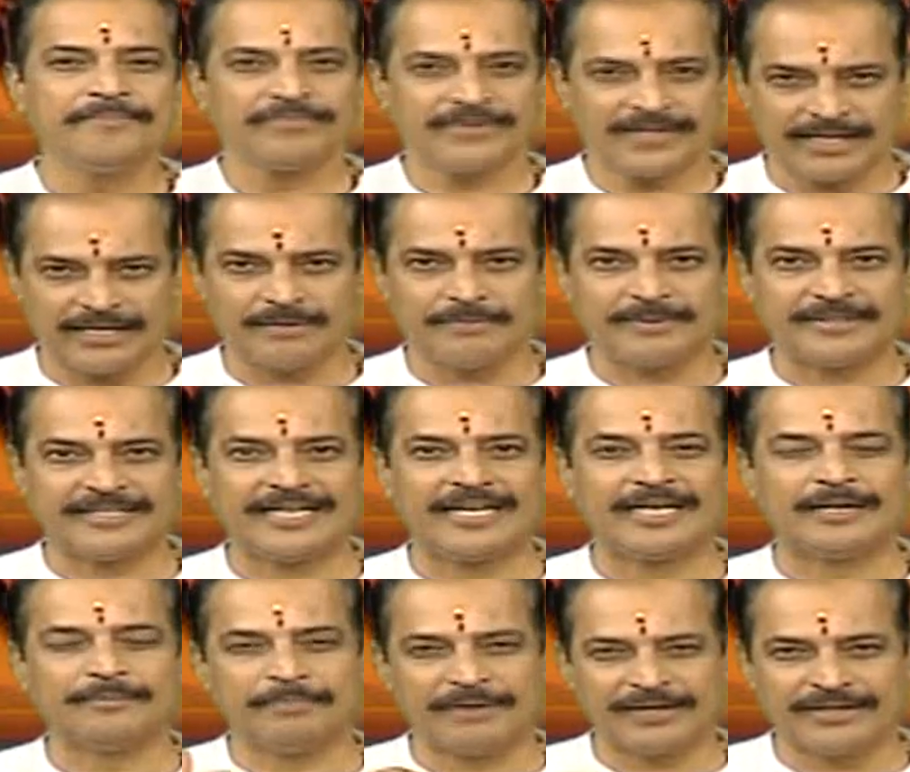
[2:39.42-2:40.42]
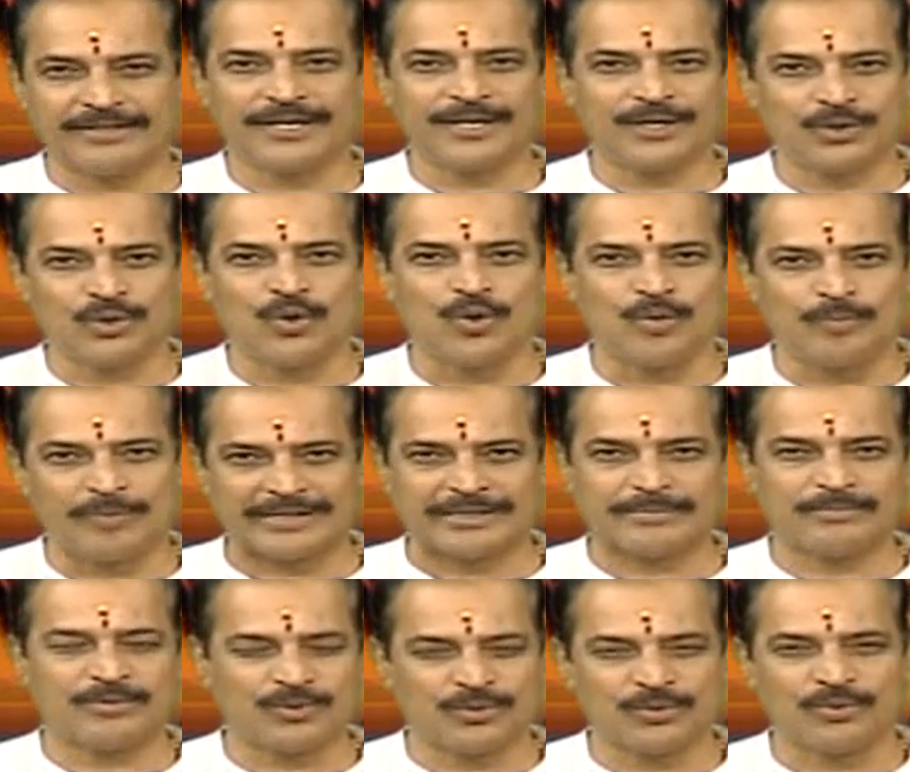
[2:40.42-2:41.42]
ఎనిమిది పన్నెండు
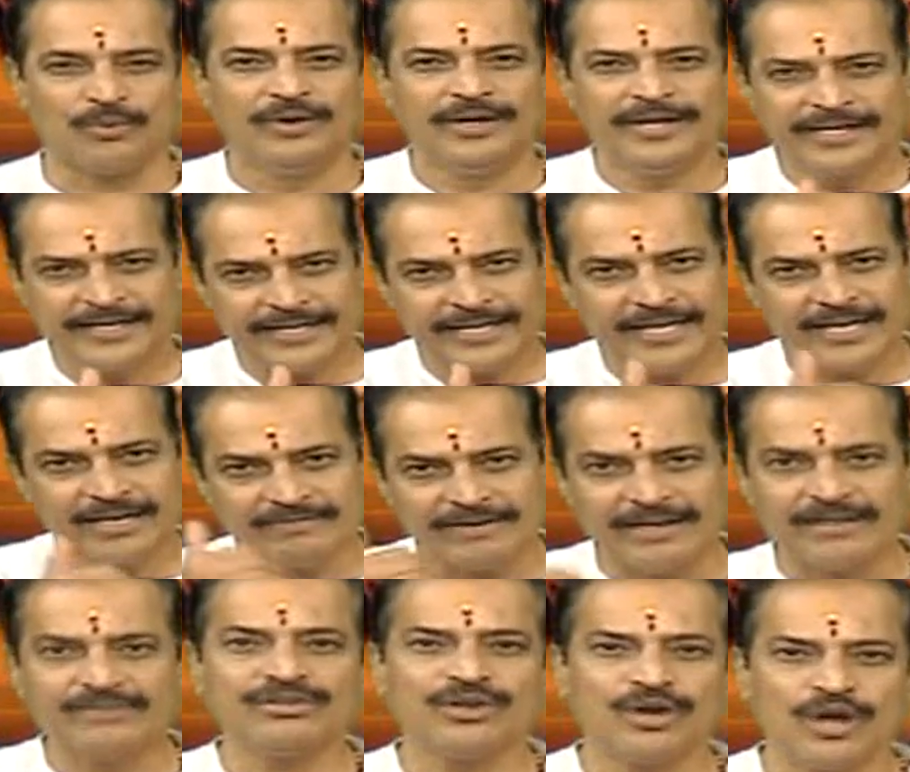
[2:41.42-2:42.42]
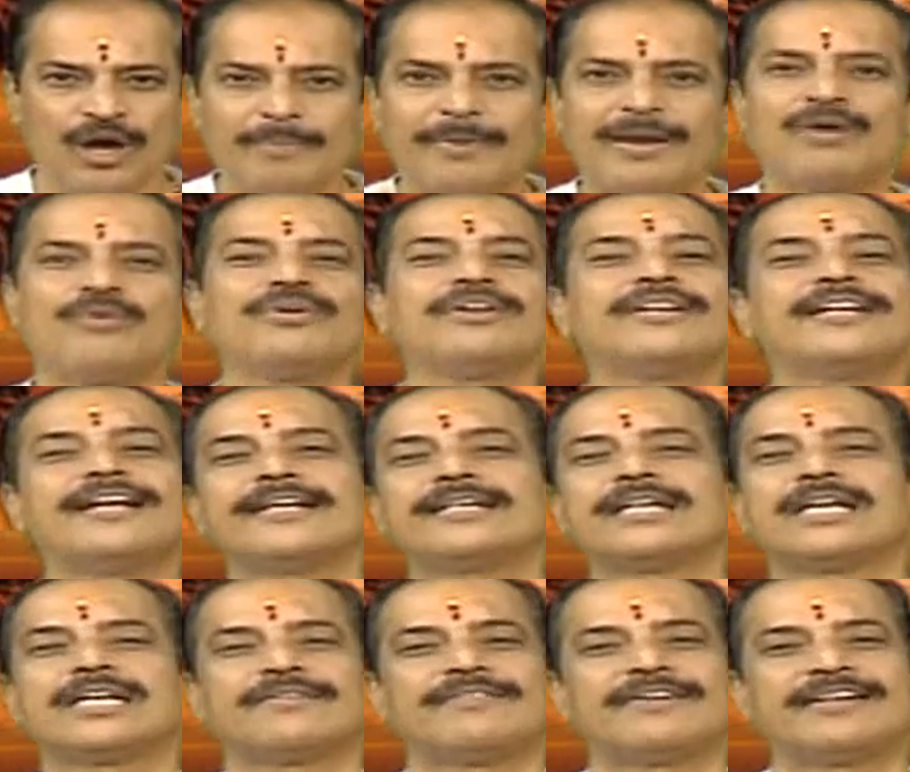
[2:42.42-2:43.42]
పదమూడు ఈ వయసు లోపల
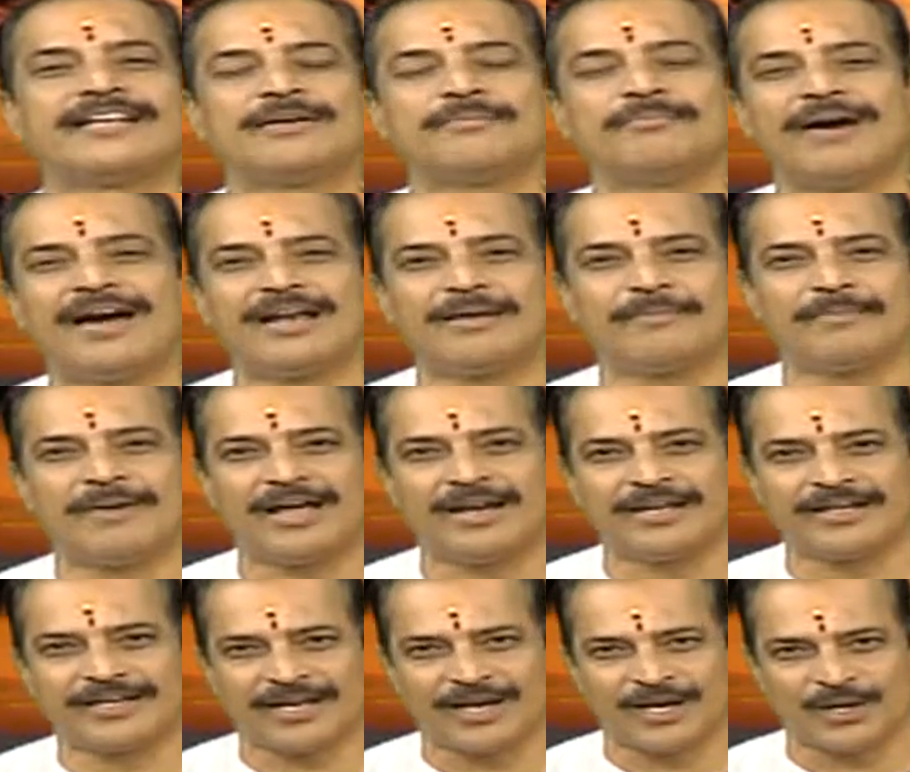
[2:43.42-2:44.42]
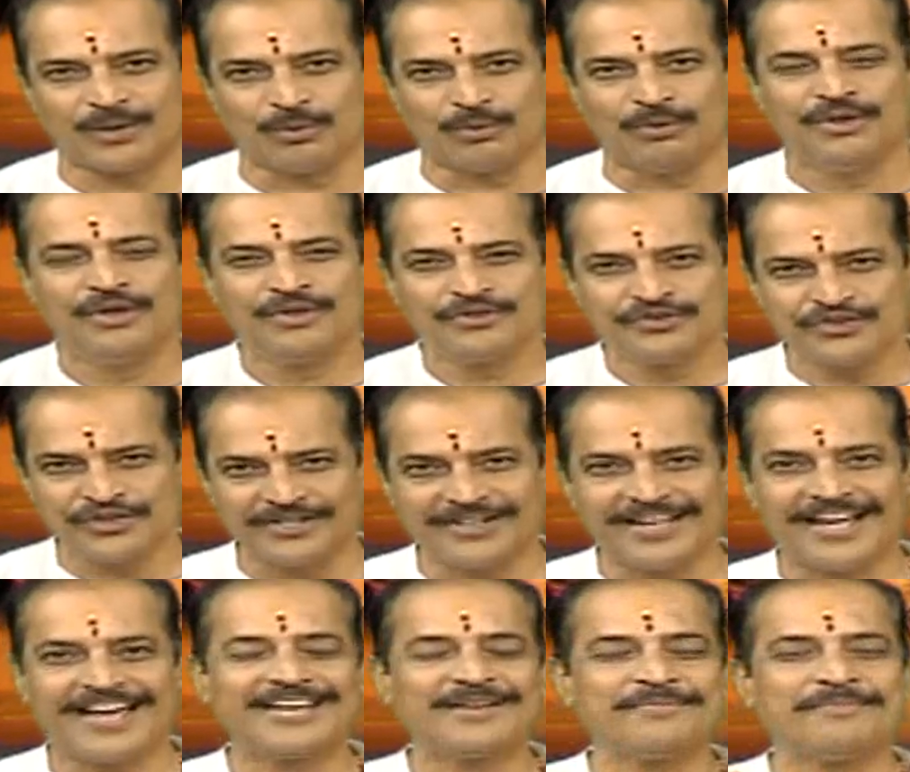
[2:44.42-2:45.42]
ఉండేటటువంటి బాలబాలికలను
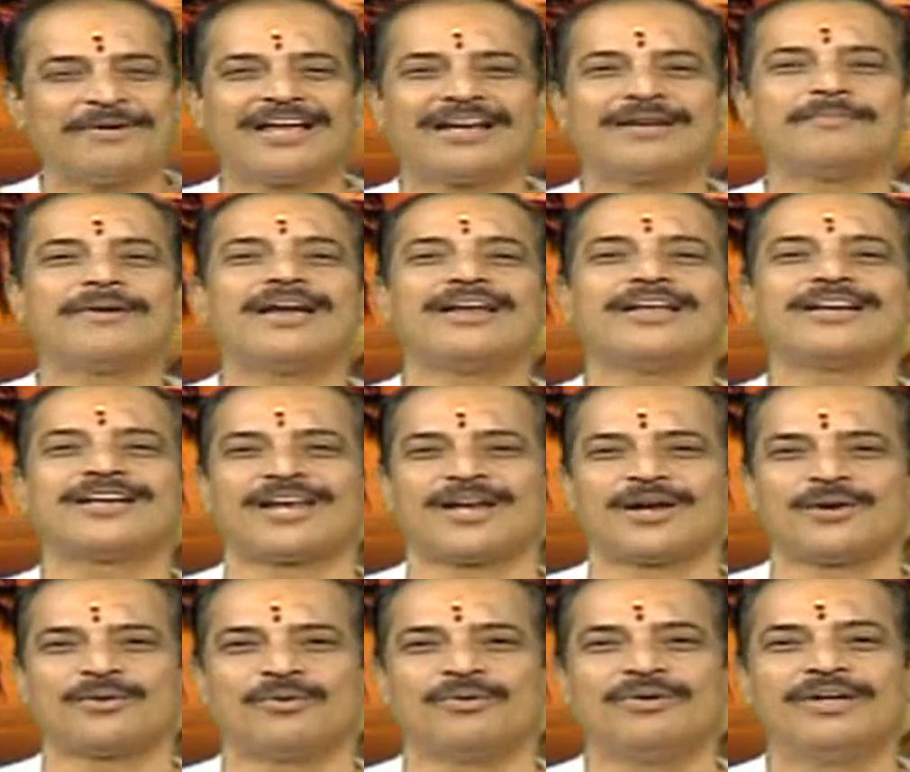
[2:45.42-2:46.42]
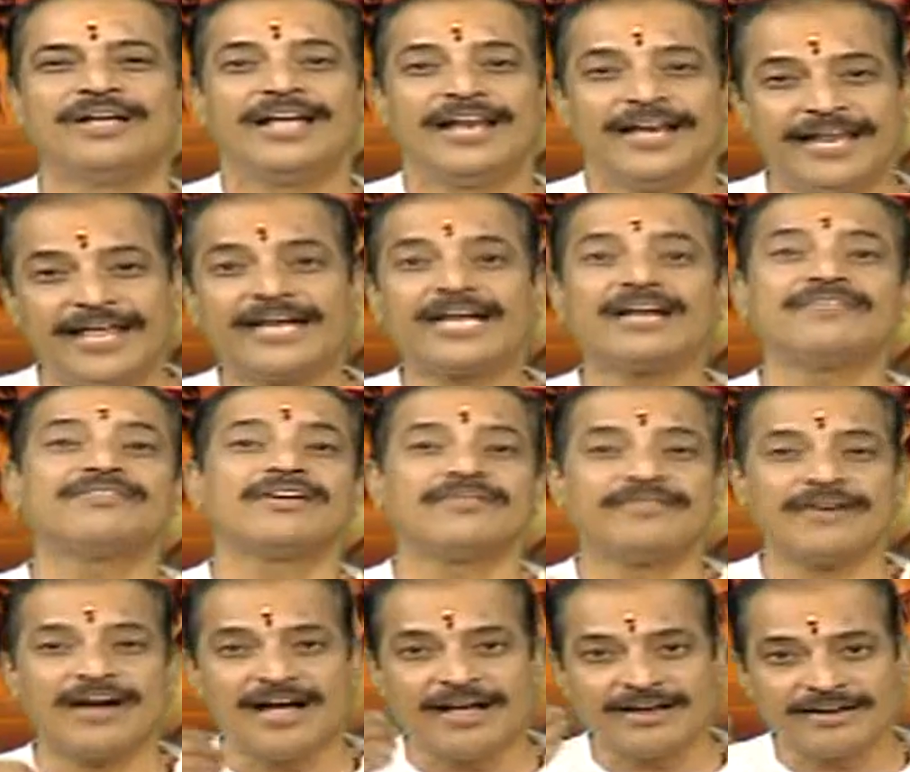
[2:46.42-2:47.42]
చిన్నారి బాలబాలికలను లేక
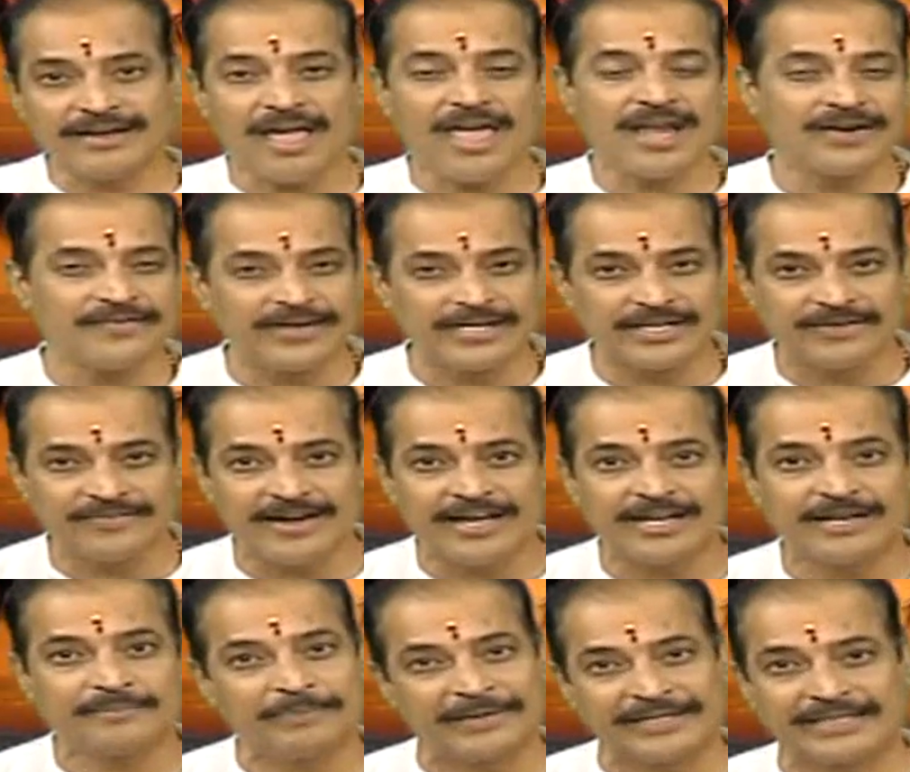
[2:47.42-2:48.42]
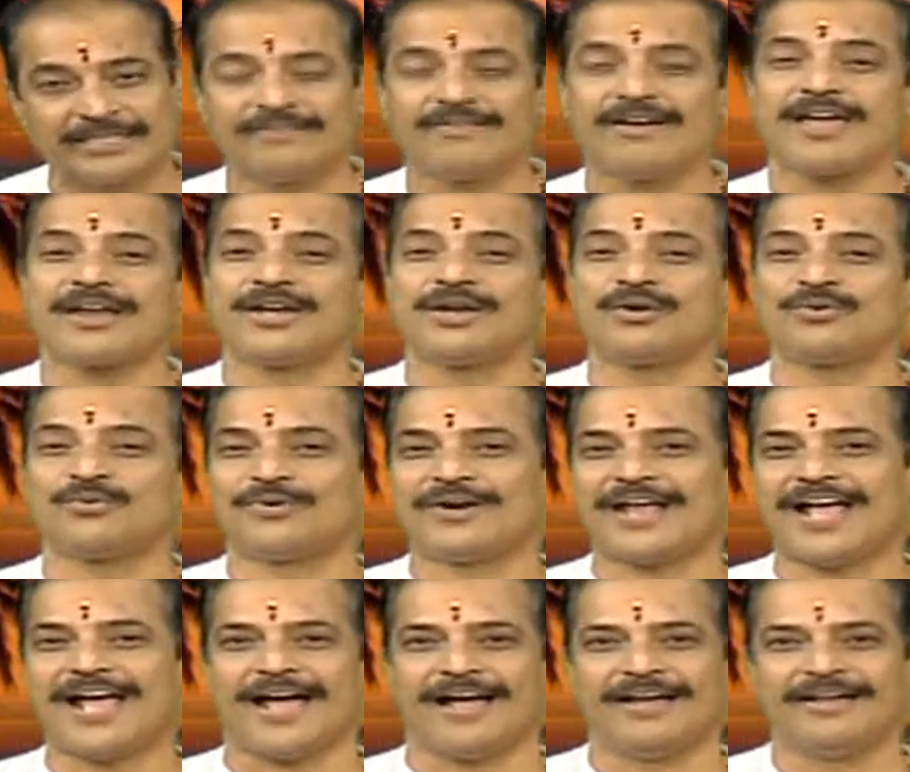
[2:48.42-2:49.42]
వివాహం కానటువంటి వారి పెద్దవారిని
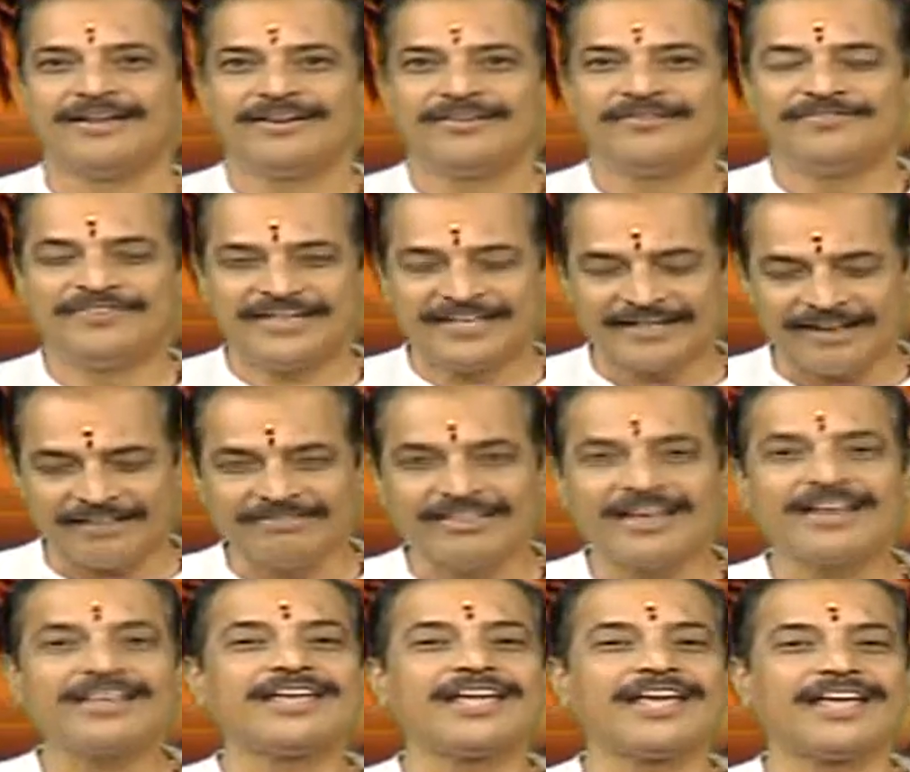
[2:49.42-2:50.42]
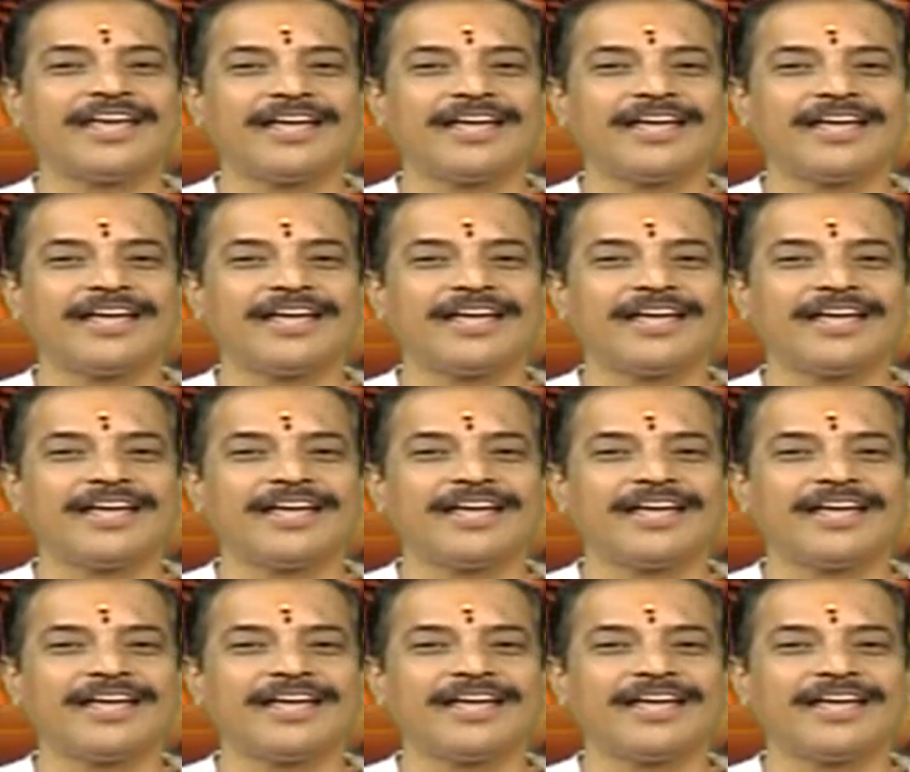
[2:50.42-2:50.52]
కూడా వీరందరికీ